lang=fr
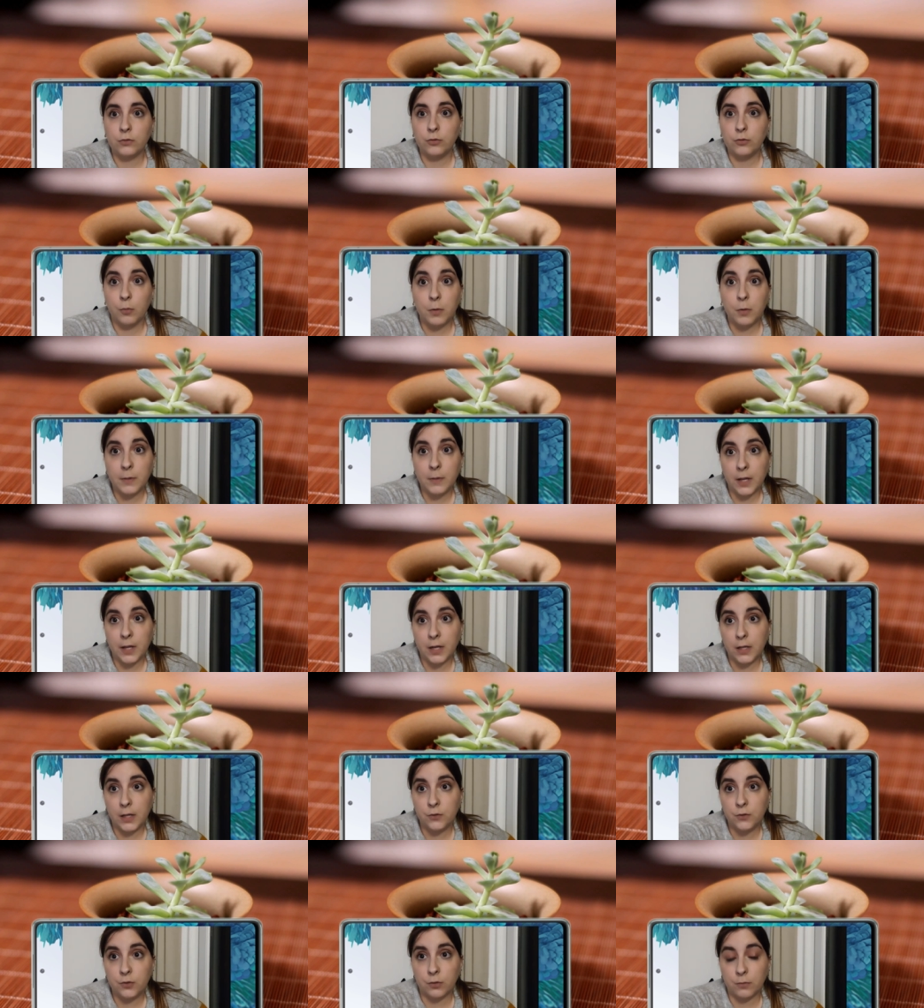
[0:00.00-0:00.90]
de première
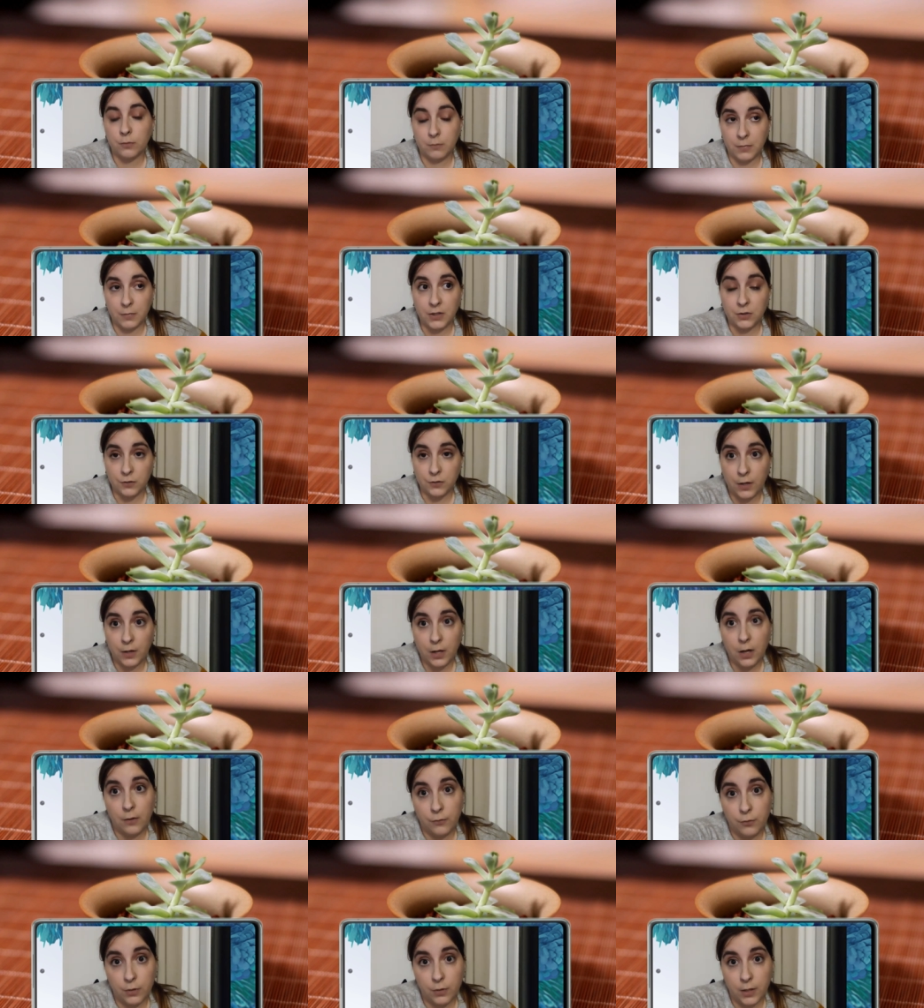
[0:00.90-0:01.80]
lecture. Mais de ce
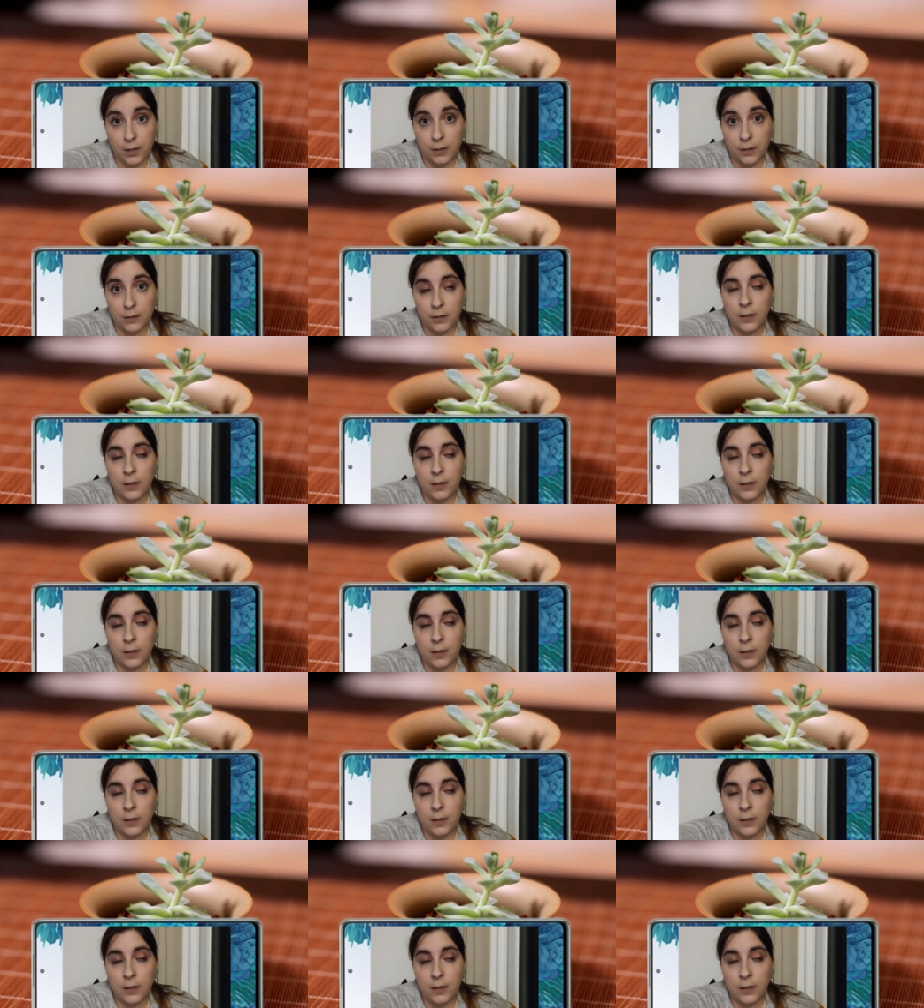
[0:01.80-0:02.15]
fait-là, il faut lire.